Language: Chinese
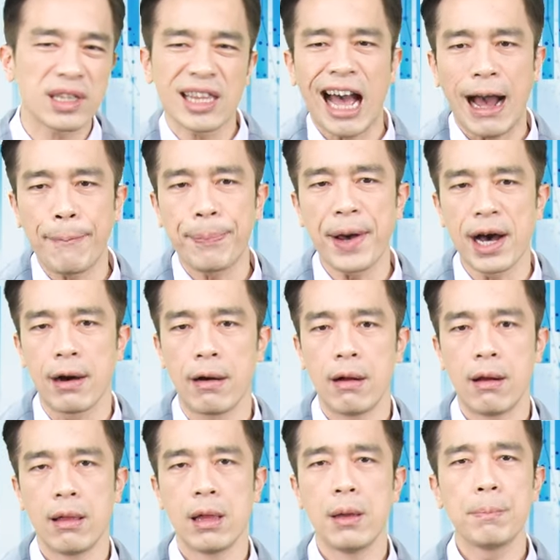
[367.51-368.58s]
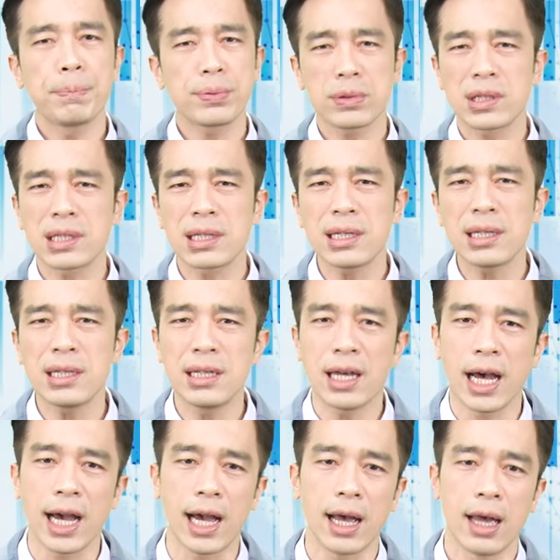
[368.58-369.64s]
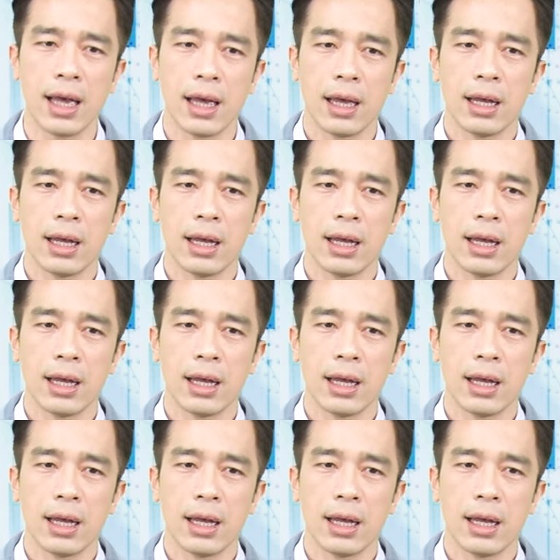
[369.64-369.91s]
打爆，不是哎、欸。